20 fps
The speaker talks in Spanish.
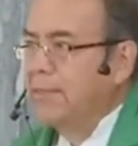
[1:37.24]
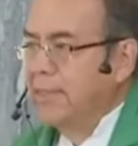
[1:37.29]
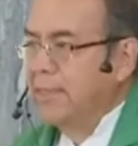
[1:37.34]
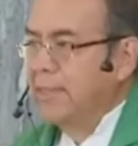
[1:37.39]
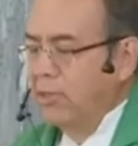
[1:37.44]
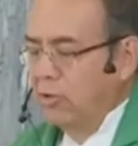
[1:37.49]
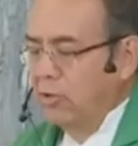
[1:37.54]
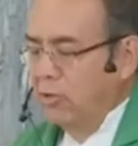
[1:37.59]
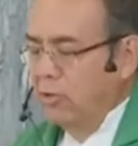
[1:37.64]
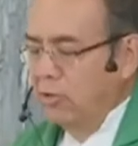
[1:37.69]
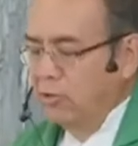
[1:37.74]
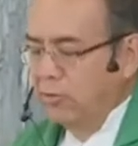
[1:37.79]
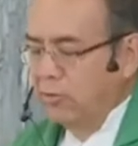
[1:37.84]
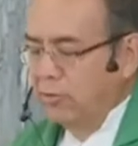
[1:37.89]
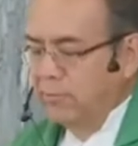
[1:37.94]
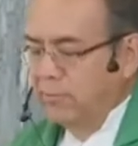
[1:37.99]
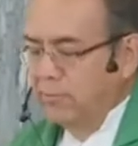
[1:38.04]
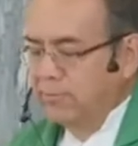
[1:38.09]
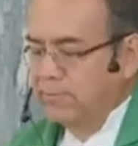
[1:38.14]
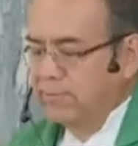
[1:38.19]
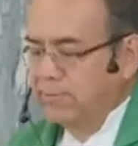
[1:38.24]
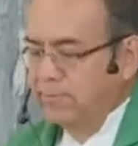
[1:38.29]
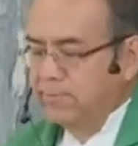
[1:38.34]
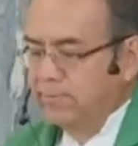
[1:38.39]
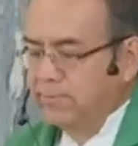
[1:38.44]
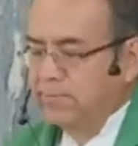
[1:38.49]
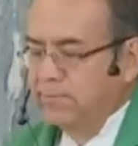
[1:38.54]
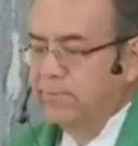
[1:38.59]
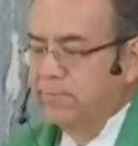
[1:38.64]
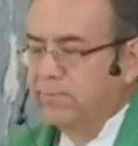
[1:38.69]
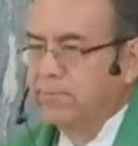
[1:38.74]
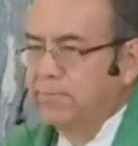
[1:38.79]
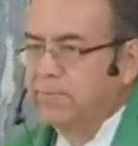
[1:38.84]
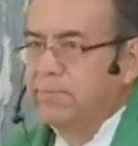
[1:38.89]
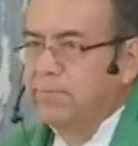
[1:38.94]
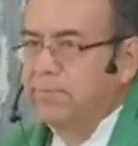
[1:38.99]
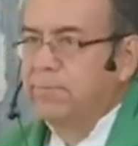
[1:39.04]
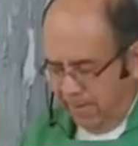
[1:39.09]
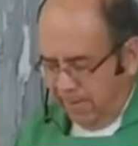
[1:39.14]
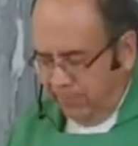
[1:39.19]
Pero un samaritano que iba de
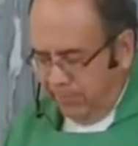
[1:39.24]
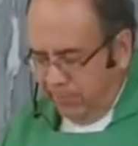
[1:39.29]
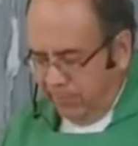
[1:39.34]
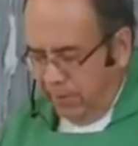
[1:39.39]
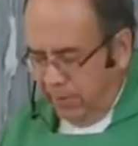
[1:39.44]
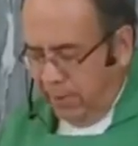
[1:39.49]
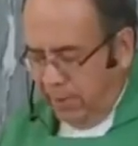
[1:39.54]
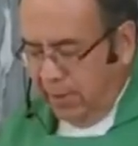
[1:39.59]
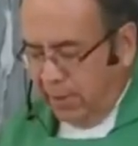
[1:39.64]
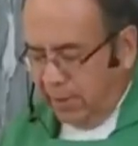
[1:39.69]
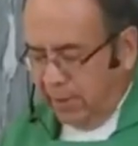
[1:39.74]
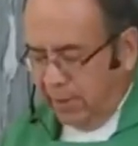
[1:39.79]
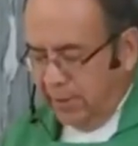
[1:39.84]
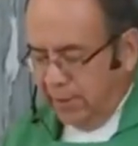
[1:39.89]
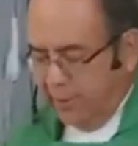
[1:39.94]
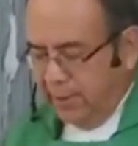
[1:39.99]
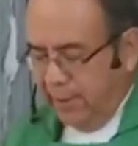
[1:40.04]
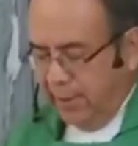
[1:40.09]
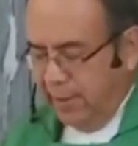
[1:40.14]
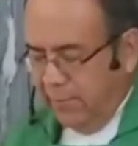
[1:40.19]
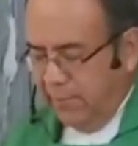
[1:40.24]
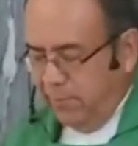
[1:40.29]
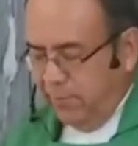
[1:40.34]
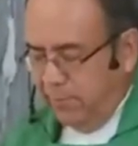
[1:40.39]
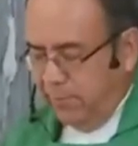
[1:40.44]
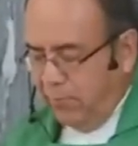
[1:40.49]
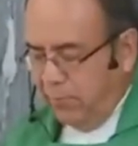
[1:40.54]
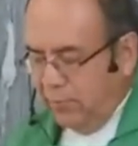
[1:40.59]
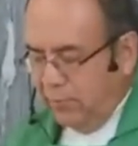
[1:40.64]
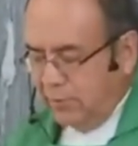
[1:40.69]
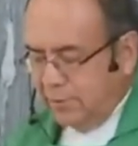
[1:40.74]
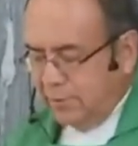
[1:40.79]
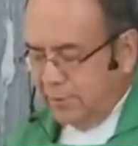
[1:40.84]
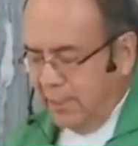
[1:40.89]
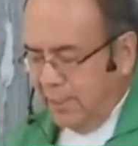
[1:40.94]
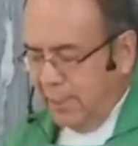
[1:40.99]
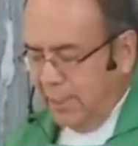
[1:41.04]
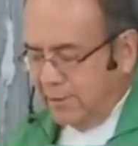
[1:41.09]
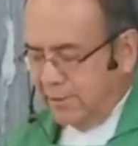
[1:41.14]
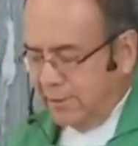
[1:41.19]
viaje al verlo se compadeció
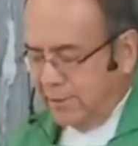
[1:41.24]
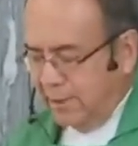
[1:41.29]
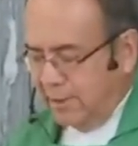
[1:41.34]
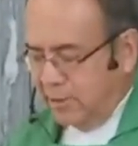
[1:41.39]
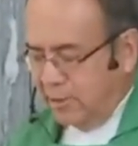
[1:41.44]
de él,